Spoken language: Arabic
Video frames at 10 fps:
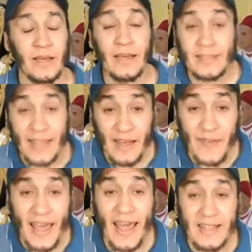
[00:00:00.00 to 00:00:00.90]
يطرا
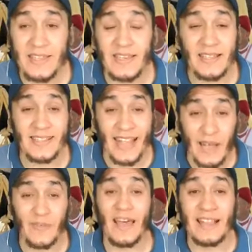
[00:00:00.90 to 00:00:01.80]
فيها هذا الشيء
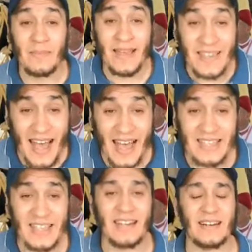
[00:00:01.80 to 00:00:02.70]
يطرا فيها هذه
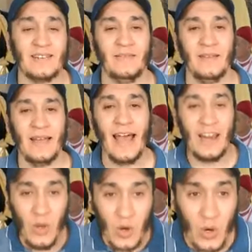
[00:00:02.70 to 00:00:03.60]
المجازر
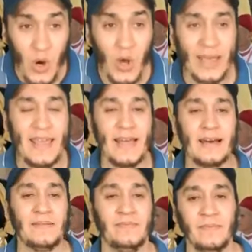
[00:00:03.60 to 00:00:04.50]

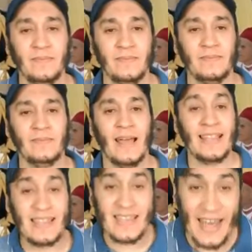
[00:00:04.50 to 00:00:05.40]
الحقوقيه
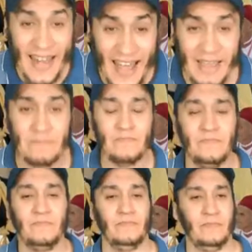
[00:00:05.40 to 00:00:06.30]
هذه
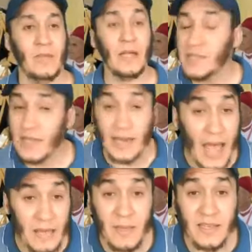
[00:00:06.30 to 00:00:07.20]
الجرائم هذه
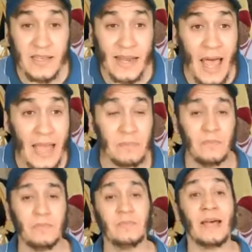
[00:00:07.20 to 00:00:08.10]
جرائم هذه
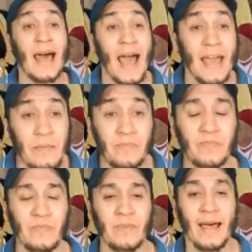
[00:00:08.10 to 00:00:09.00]
جرائم
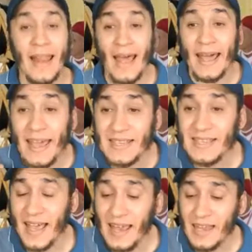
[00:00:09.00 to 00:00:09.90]
جرائم راه
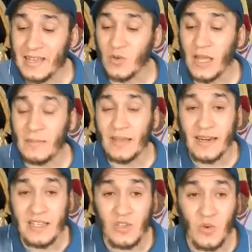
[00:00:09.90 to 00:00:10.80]
قيس على سليمان
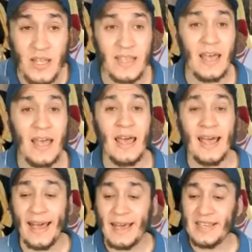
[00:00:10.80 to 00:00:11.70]
الريسوني
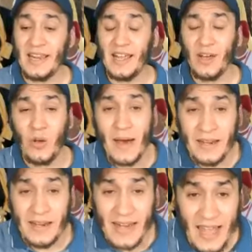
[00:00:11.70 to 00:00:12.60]
قيس عليه
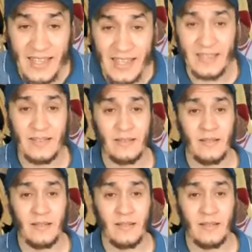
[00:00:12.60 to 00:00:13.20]
عمر الراضي